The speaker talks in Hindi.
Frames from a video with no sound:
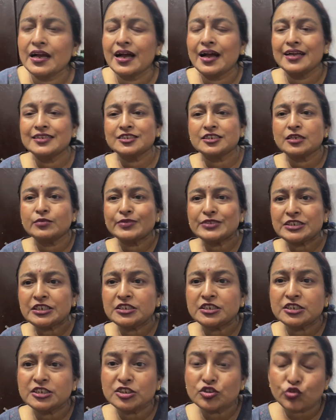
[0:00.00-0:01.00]
आजकल
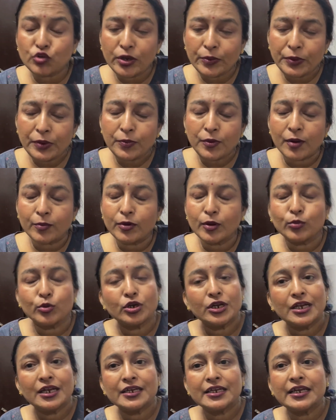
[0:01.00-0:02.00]
बसंती जी को ये भी प्रॉब्लम
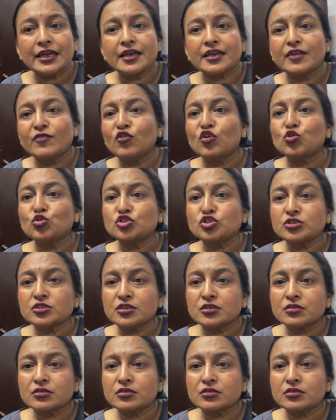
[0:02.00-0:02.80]
होने लगी है कि वो कुछ